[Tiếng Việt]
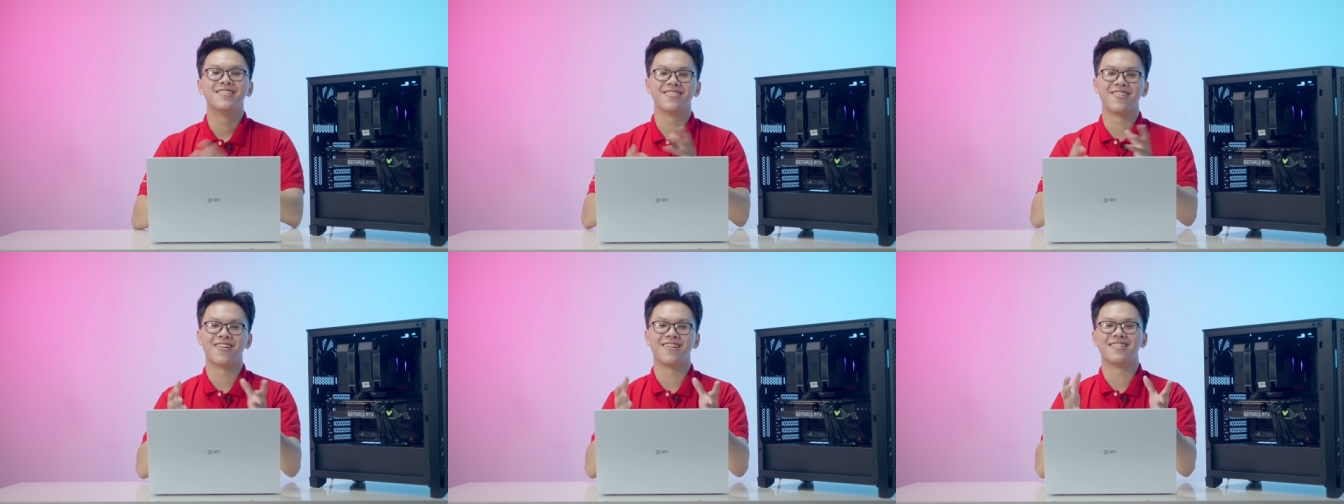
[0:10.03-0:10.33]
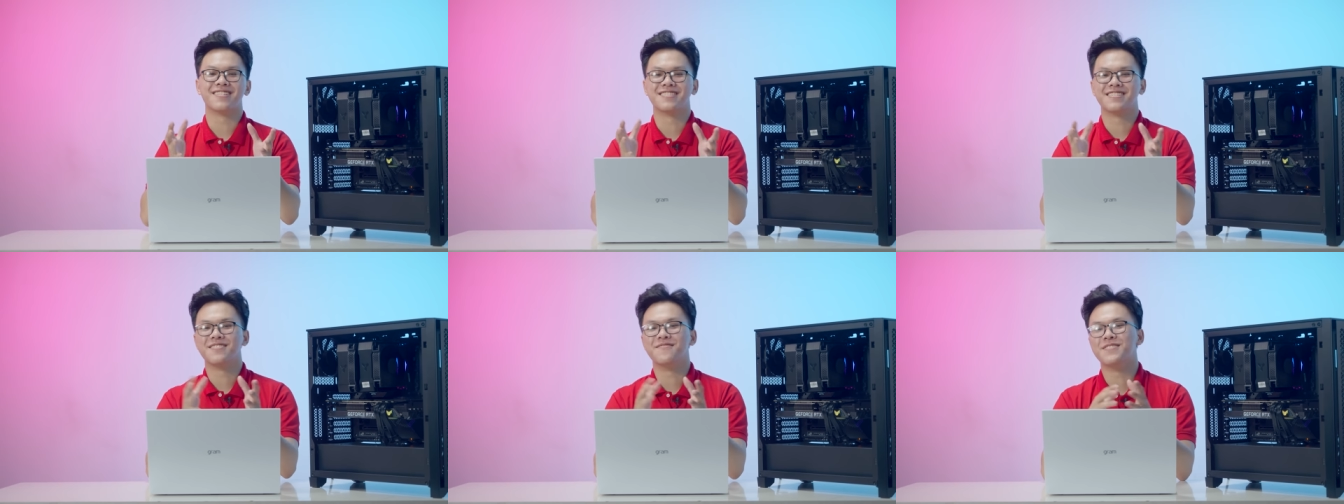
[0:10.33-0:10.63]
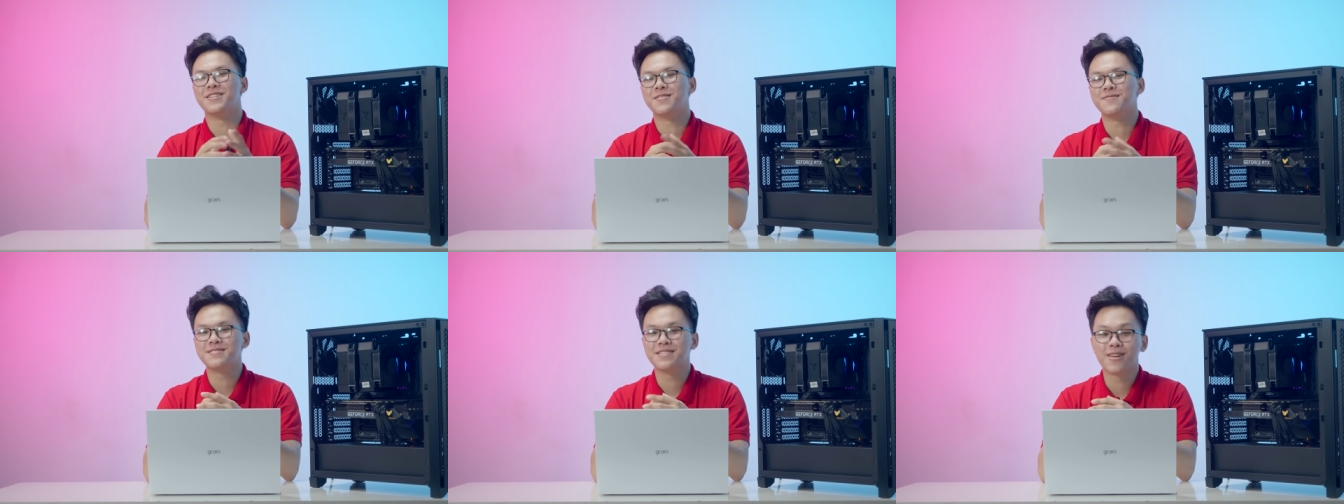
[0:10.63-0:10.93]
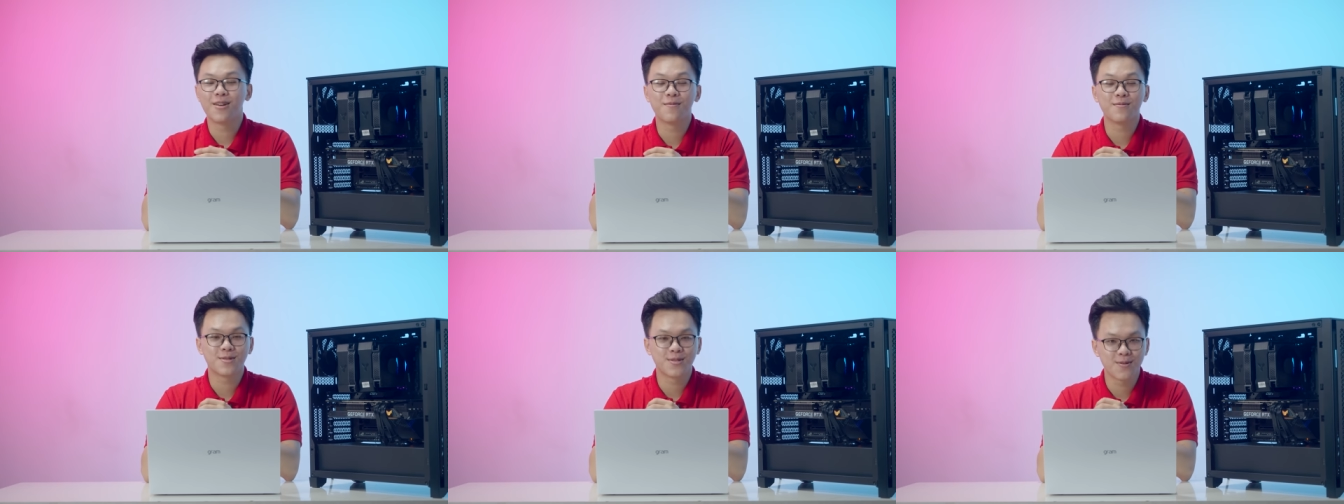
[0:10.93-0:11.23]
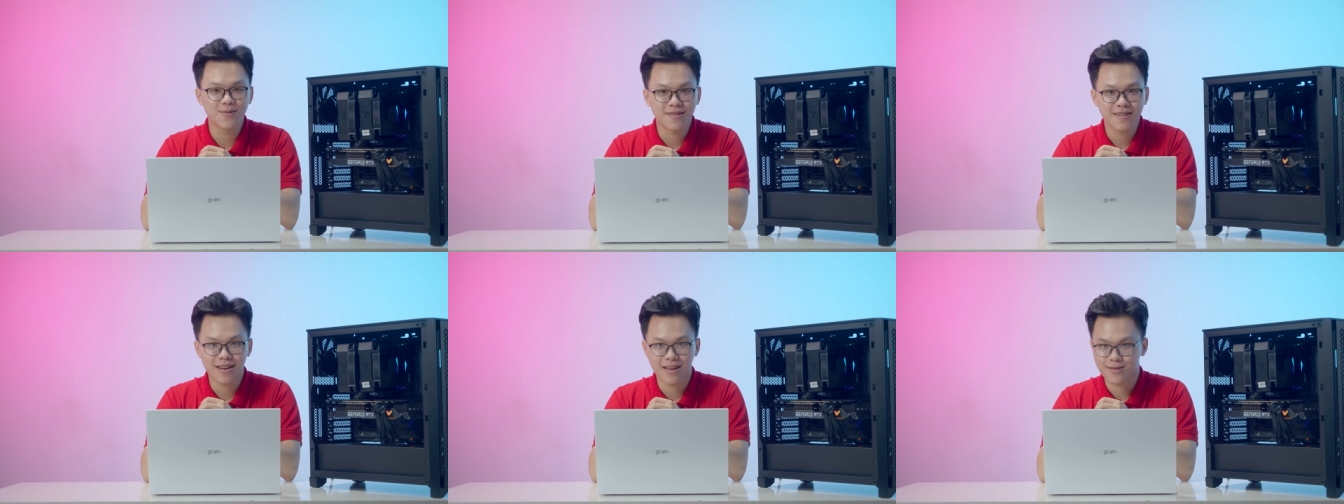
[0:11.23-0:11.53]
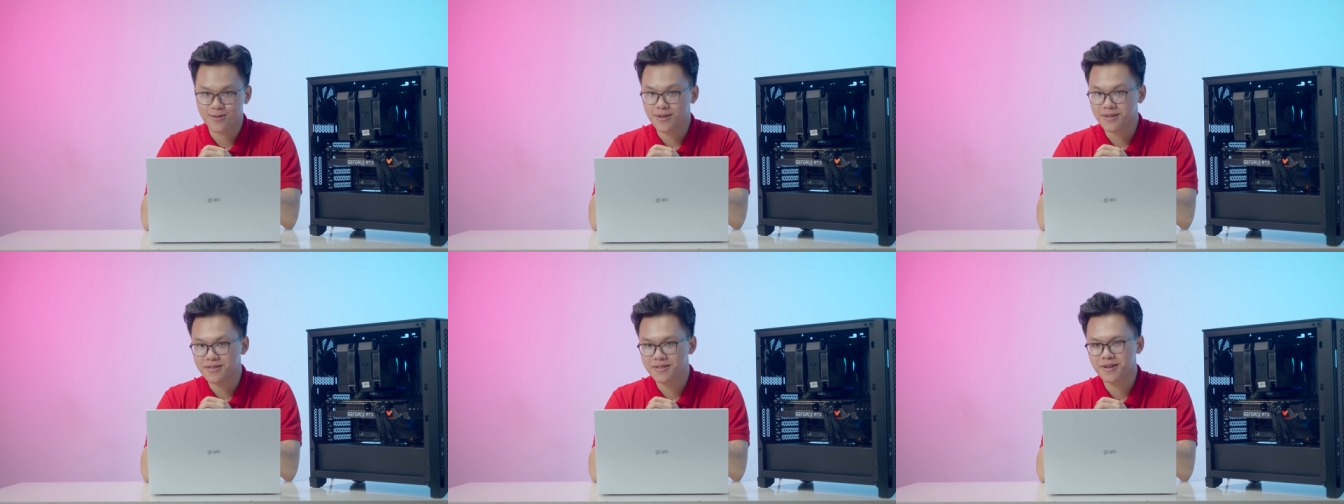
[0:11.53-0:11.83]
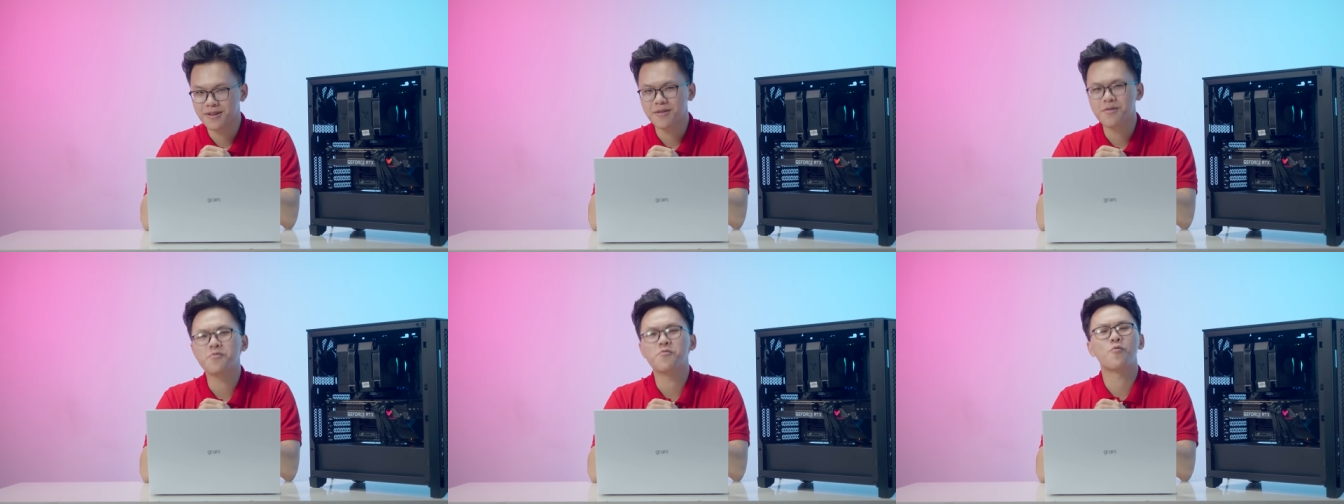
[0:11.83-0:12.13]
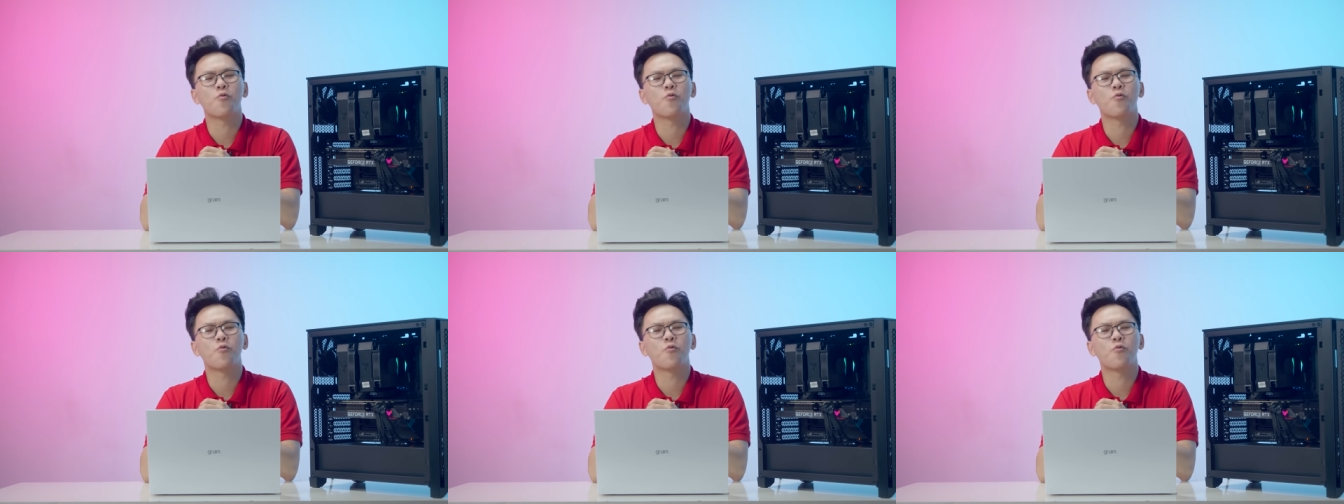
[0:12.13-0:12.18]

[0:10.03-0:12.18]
Rồi thì mình cũng xin lỗi một chút là tuần trước